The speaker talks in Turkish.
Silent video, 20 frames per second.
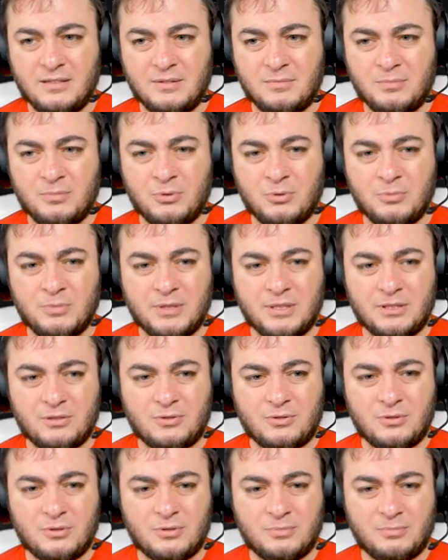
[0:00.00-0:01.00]
bulmak
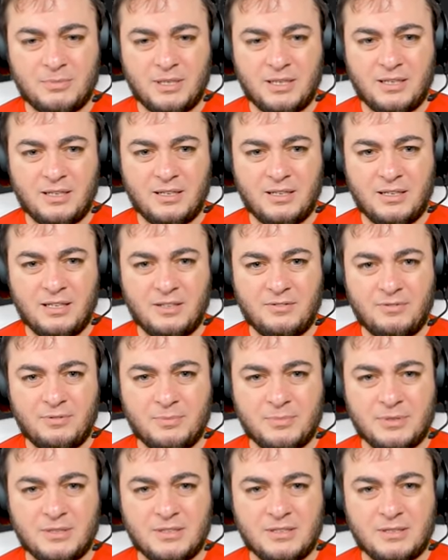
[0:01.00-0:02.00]
istiyorum ya.
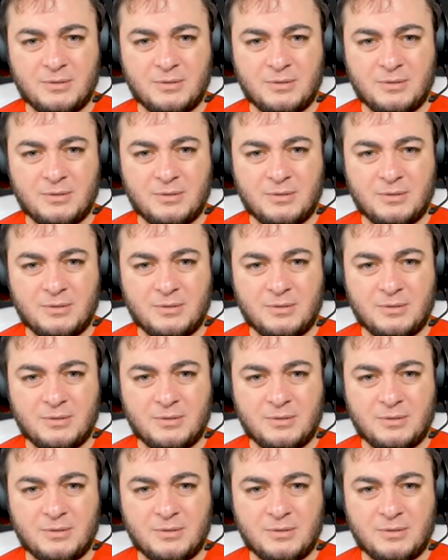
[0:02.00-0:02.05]
Hedefimizi nasıl